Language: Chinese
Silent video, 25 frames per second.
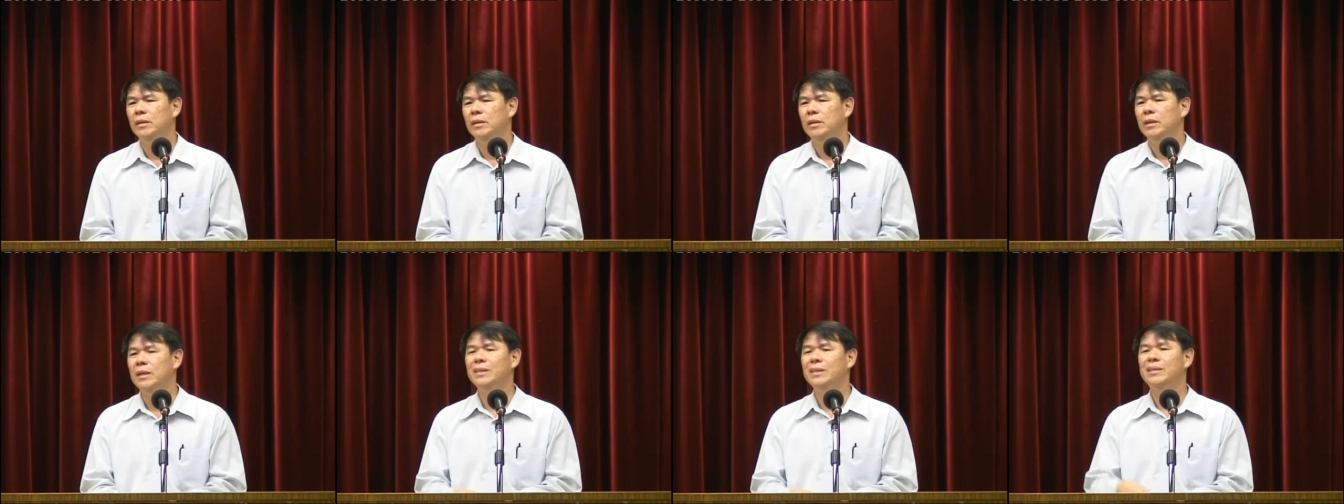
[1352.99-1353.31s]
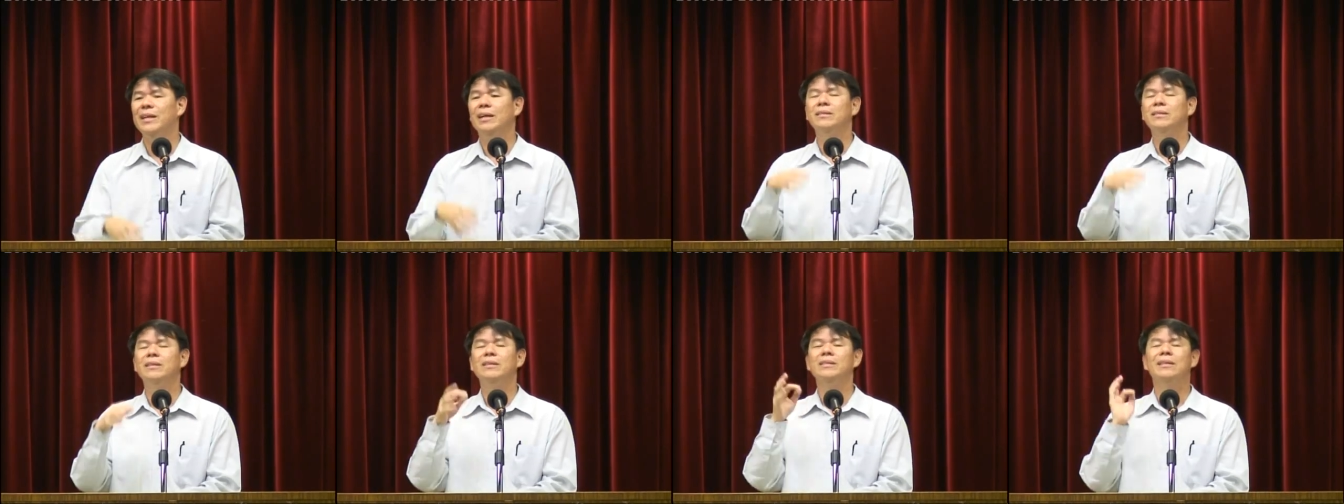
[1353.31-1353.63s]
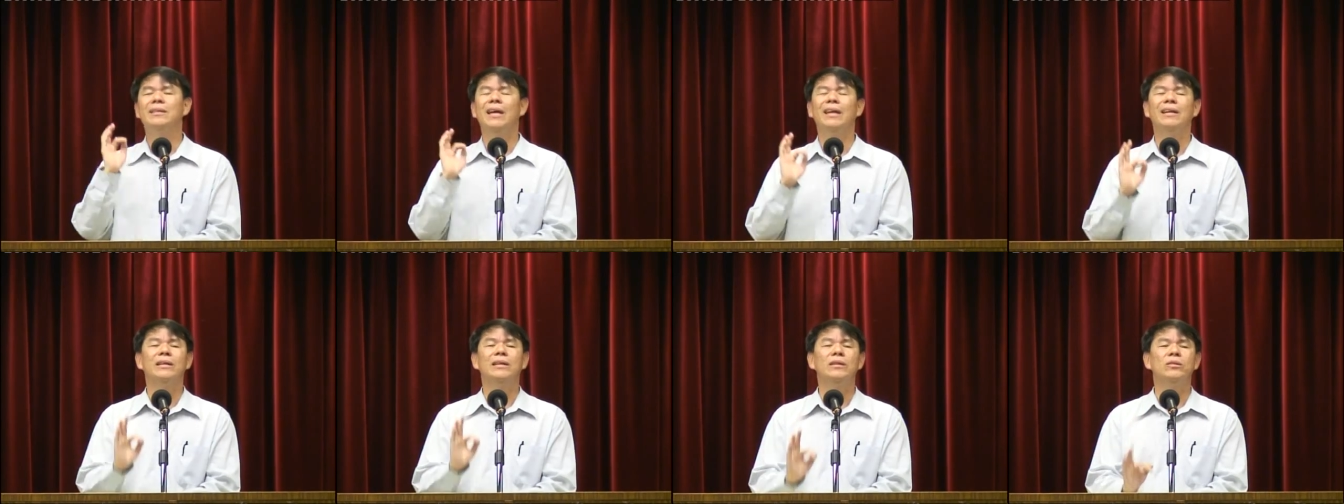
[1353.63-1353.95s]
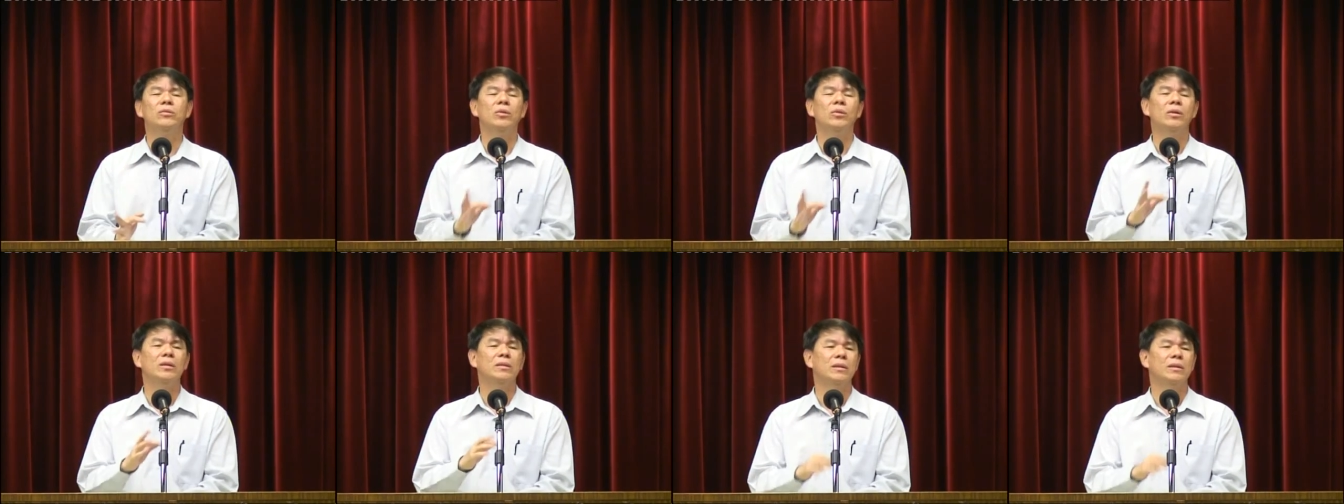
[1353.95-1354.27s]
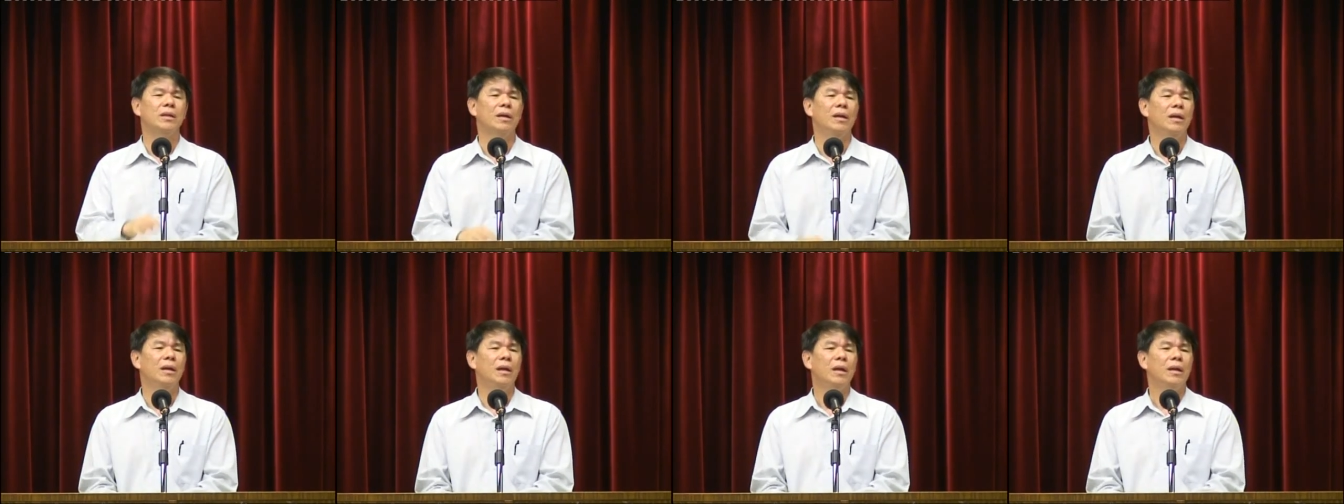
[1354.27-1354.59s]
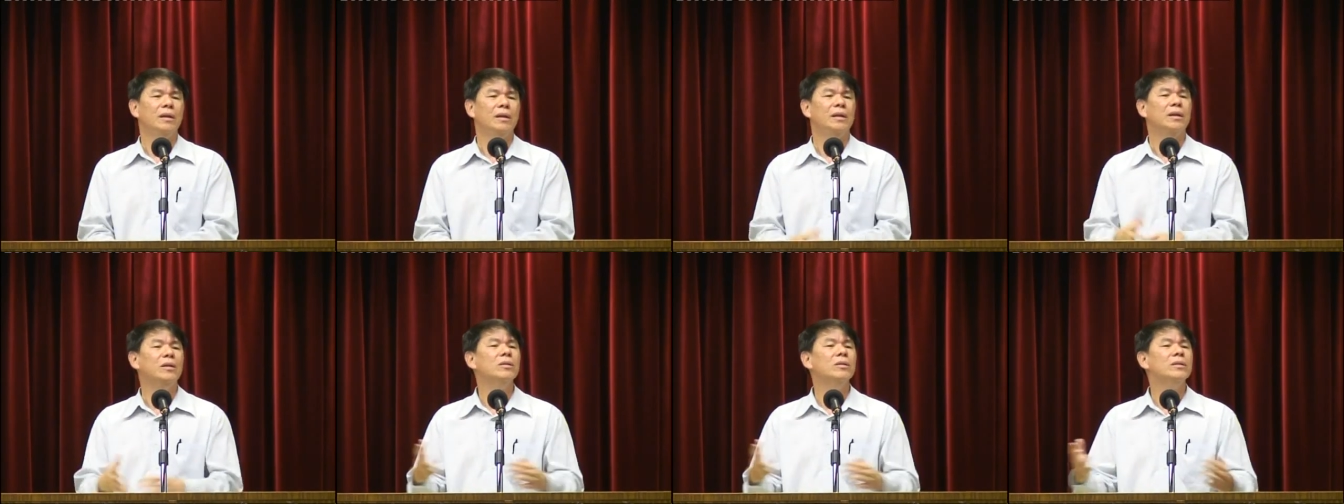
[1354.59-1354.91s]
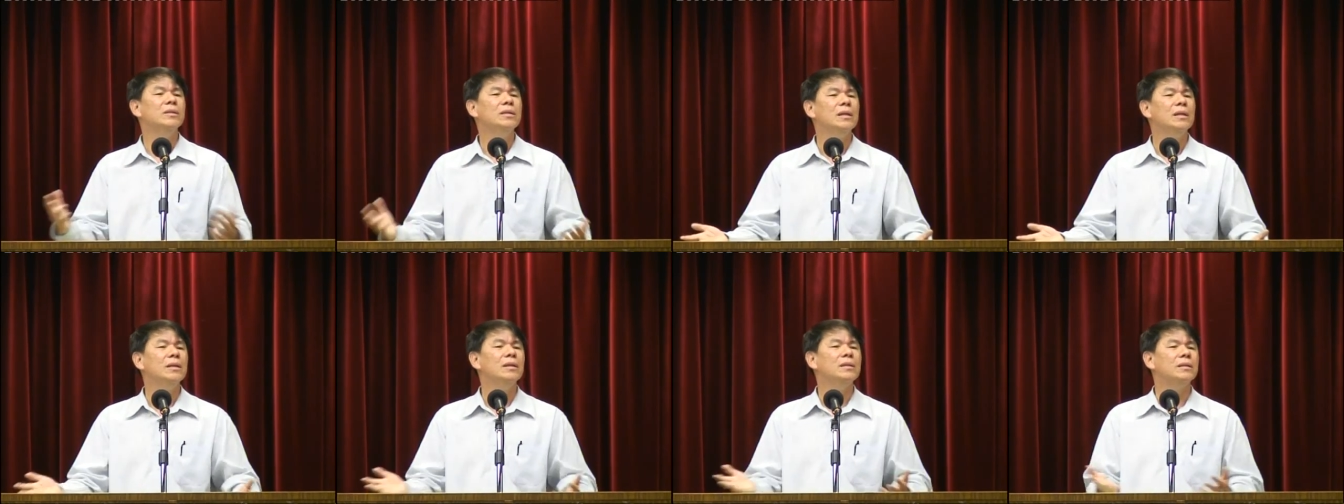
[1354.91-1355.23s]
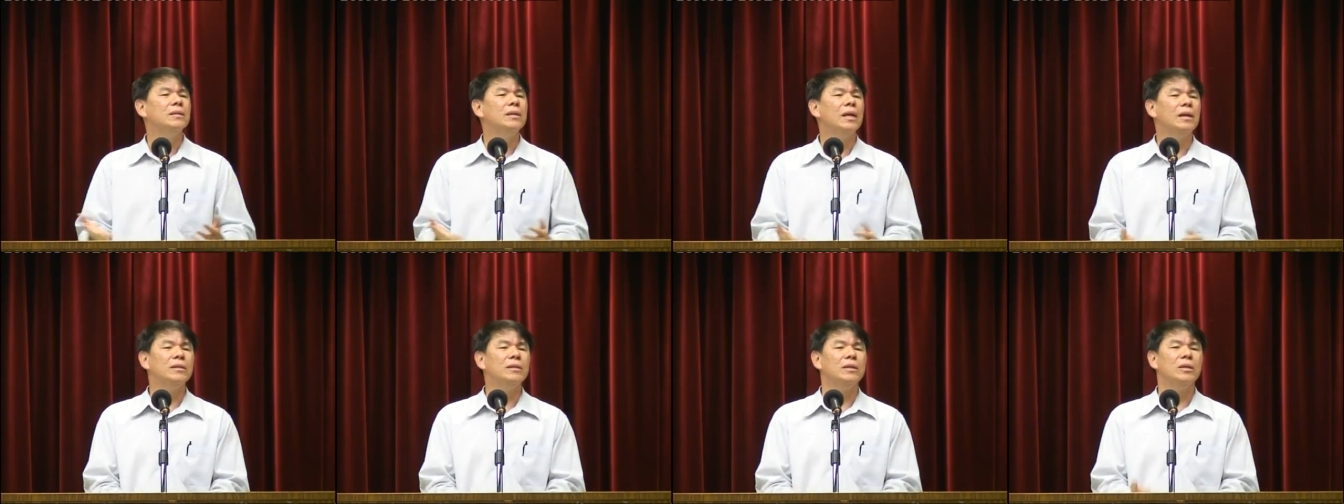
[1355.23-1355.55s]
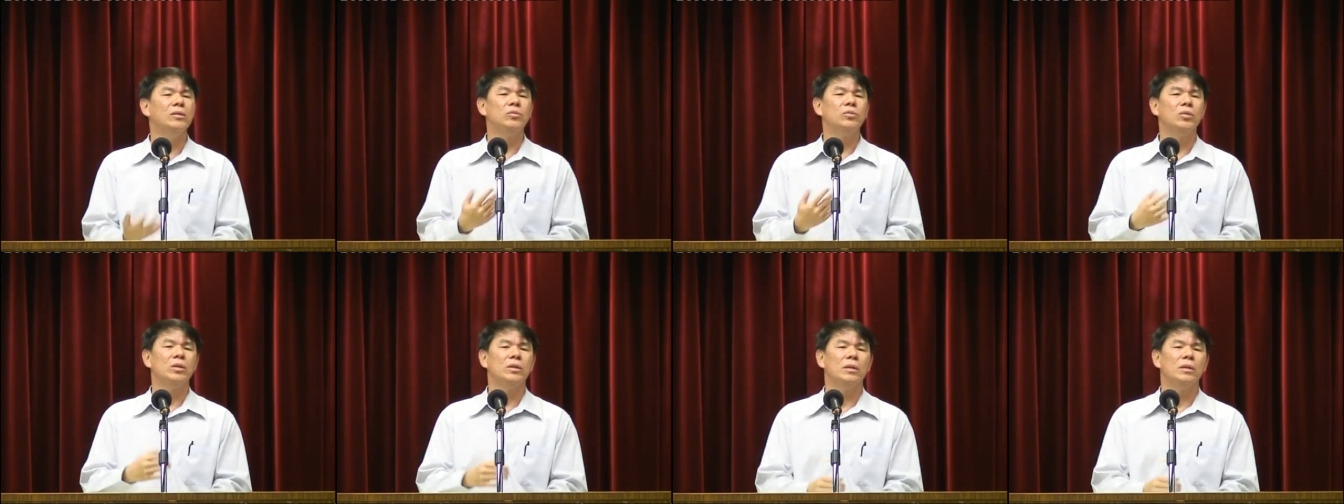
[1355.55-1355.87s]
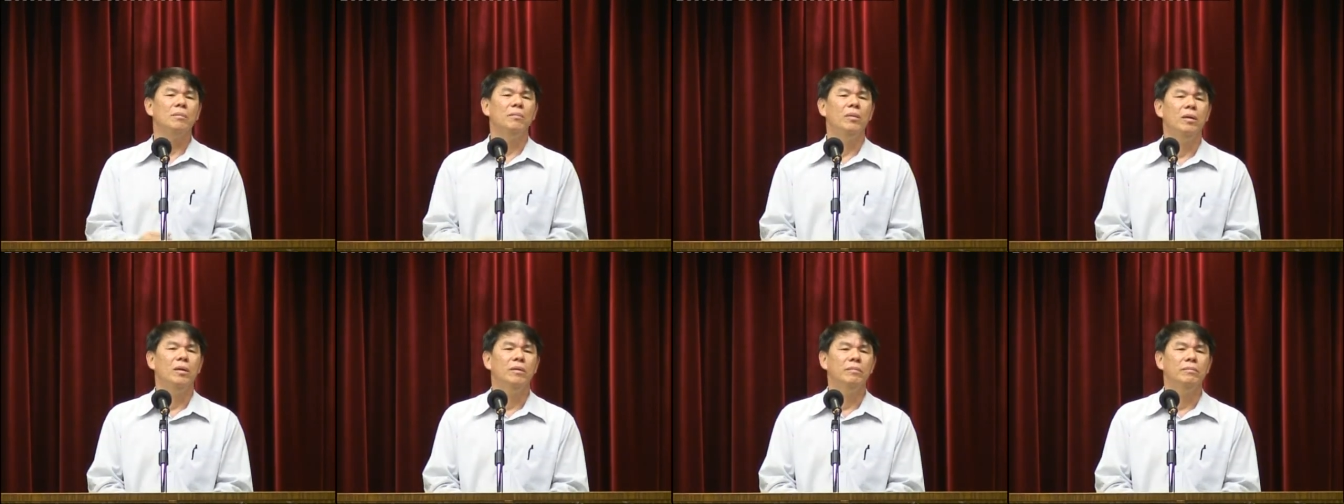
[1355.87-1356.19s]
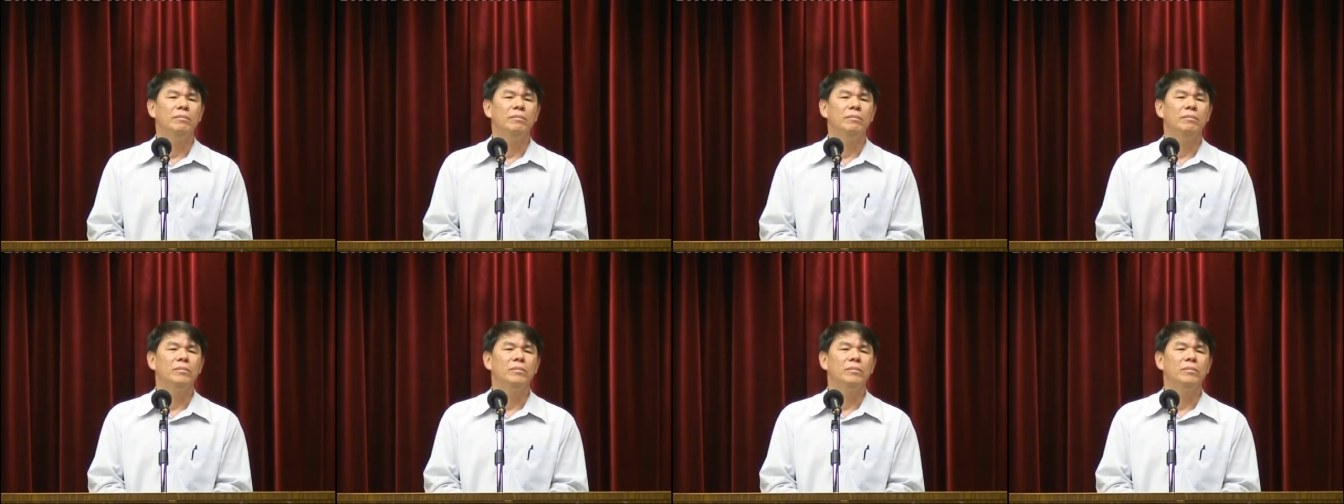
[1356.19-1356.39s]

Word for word: 你相信三个作者，你又信圣经做什么？